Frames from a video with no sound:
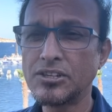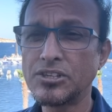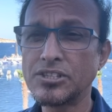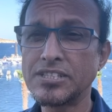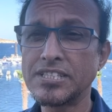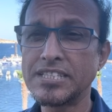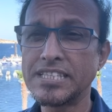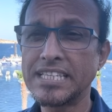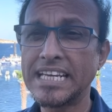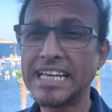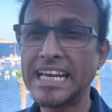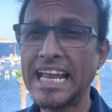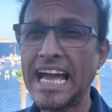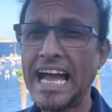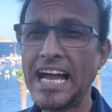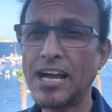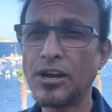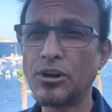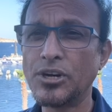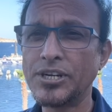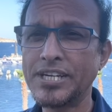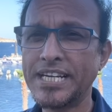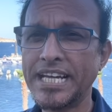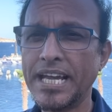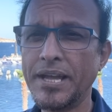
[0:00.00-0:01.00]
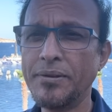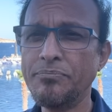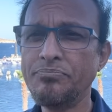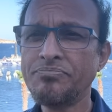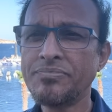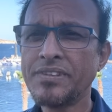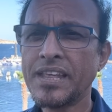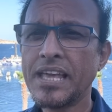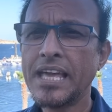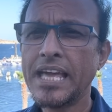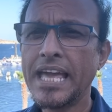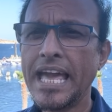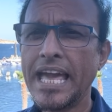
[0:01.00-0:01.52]
যাতে না ঘটে
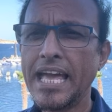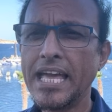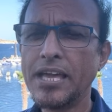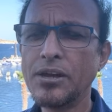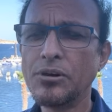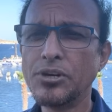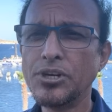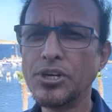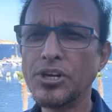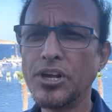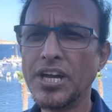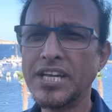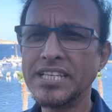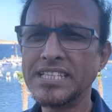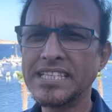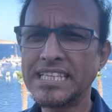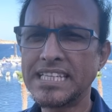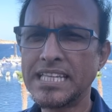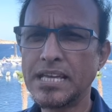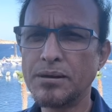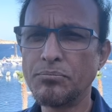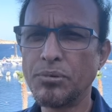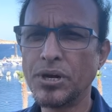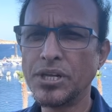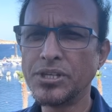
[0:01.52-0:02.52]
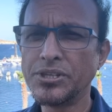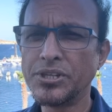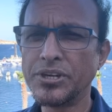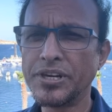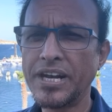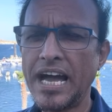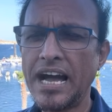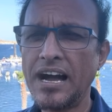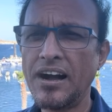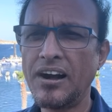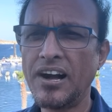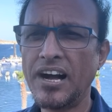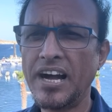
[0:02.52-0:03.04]
এই উন্নয়ন যাতে বন্ধ
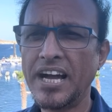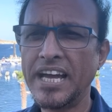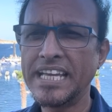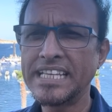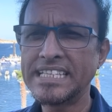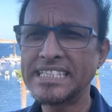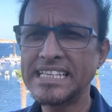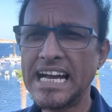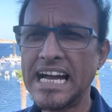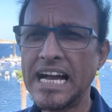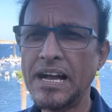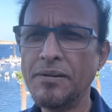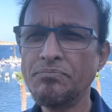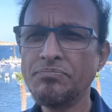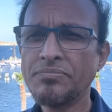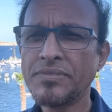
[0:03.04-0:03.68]
না হয়ে যা